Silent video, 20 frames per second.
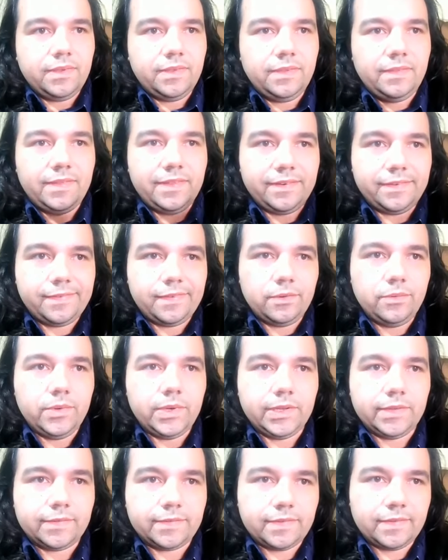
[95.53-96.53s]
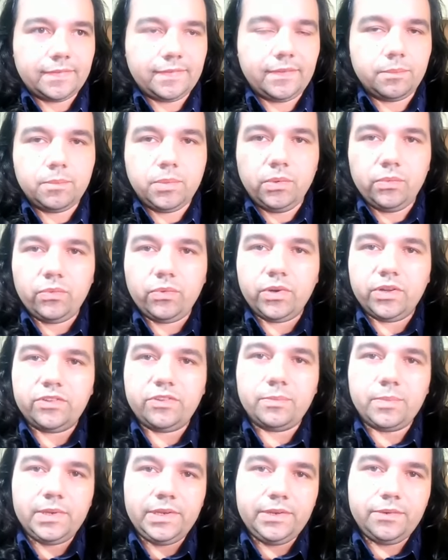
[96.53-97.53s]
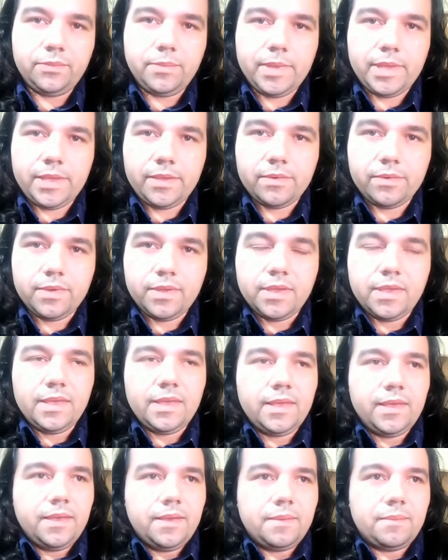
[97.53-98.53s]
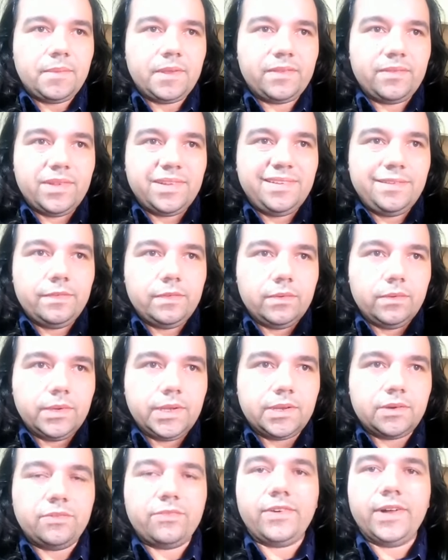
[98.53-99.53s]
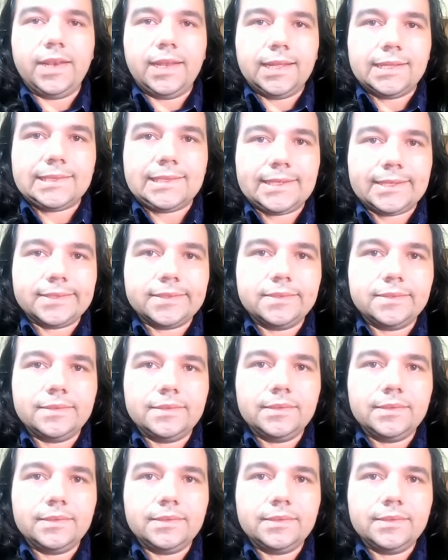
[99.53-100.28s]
e ter segurança. Você tem um ponto ótimo ali no meio. Mas não é disso que eu quero falar, tá?